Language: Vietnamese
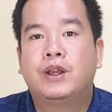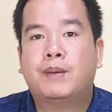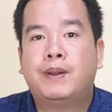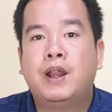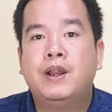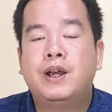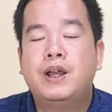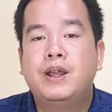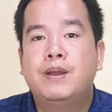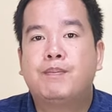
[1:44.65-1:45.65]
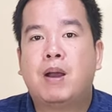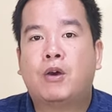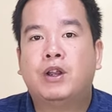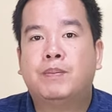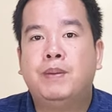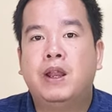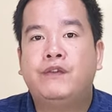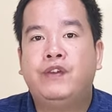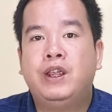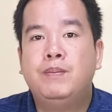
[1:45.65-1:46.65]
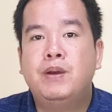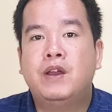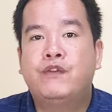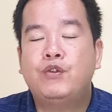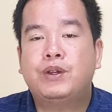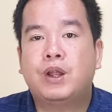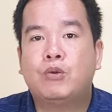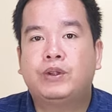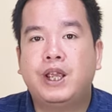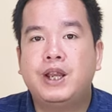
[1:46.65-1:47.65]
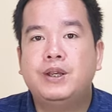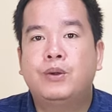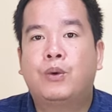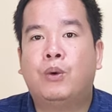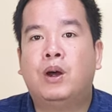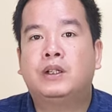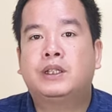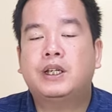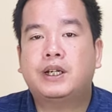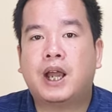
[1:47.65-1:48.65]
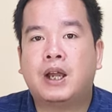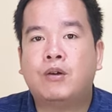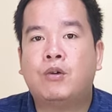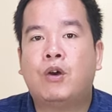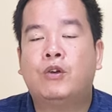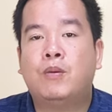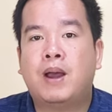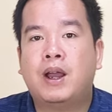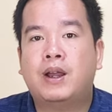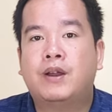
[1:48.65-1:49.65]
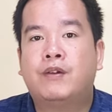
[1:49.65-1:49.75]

Đặc biệt hơn nữa, bạn còn được miễn phí 10 phút đầu tiên của tất cả các cuộc gọi nội mạng